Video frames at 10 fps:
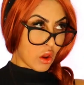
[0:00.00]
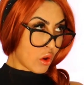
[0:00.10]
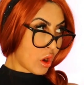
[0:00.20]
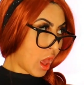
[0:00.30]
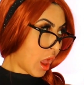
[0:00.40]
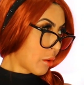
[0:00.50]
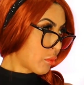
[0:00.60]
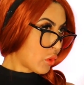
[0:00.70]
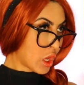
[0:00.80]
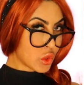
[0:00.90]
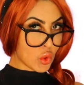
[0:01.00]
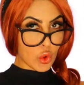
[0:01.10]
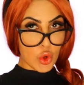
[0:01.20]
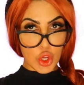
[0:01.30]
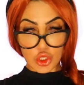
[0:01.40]
Olá, boa
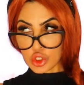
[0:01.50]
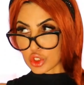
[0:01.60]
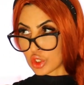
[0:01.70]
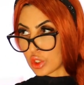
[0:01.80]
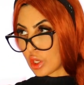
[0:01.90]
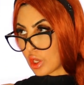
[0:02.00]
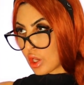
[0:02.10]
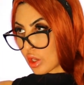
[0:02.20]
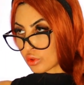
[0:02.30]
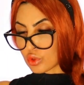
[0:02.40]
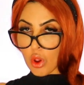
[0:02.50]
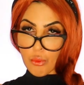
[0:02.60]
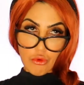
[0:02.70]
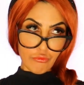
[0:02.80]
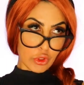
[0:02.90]
noite. Eu sou a
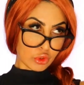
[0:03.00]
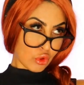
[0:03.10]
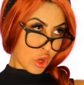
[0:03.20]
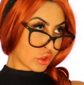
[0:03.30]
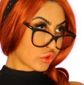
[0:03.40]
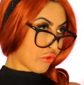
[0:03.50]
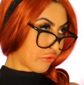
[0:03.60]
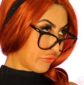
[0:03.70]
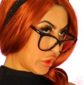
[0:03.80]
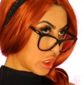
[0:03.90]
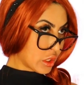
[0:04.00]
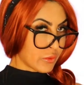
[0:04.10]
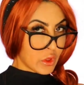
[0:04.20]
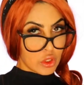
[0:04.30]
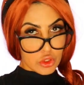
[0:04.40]
professora
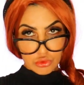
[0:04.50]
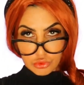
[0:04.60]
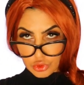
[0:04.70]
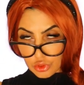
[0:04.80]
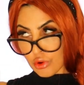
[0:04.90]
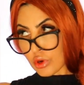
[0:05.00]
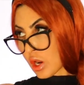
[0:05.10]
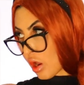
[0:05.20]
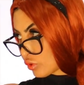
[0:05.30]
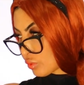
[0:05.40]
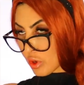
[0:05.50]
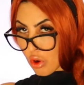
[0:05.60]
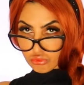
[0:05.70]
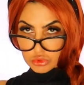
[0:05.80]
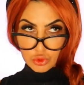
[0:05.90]
Sofia e o senhor Nelson me
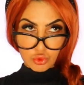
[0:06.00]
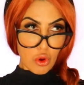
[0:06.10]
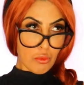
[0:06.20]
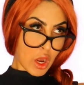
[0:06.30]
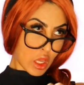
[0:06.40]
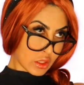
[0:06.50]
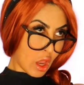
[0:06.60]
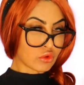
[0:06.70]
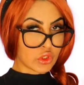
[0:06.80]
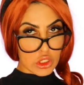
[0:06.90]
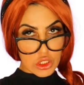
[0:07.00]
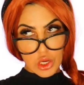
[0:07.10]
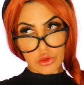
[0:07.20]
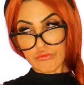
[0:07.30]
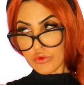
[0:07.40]
contratou para estar
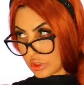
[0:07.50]
auxiliando